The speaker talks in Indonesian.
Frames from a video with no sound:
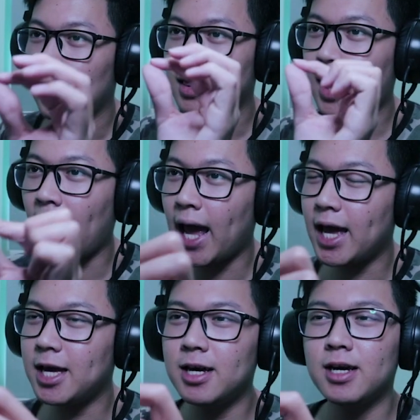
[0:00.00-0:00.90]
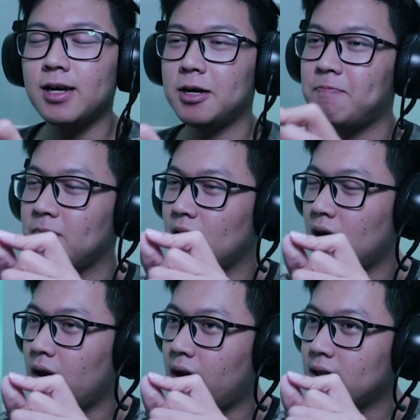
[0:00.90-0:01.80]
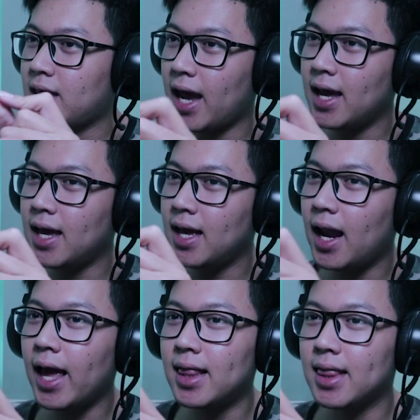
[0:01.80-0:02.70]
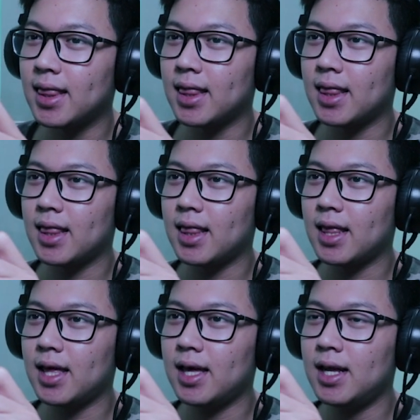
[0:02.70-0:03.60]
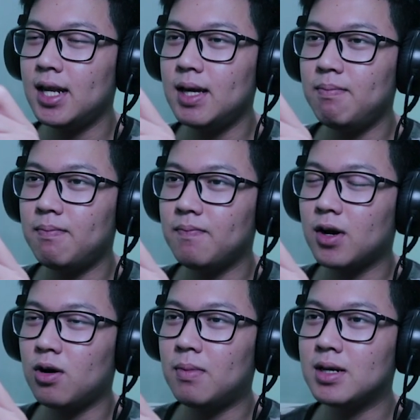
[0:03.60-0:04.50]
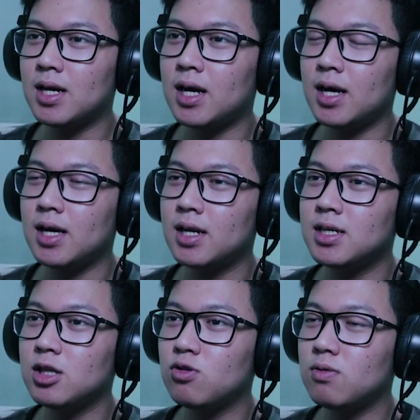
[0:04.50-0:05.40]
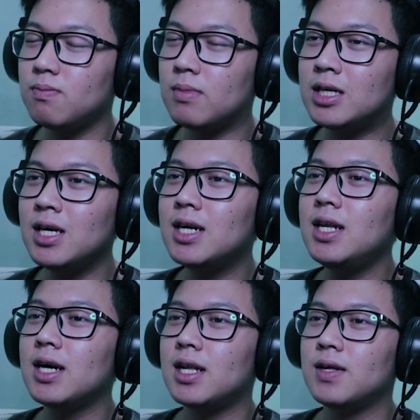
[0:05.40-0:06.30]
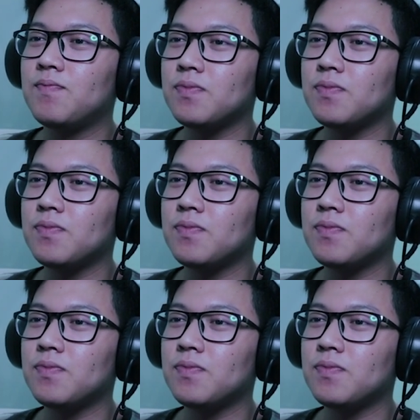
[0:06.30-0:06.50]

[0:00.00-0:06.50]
Tay. Thailand. Ini kalau bahasa Inggrisnya bacanya gini kali.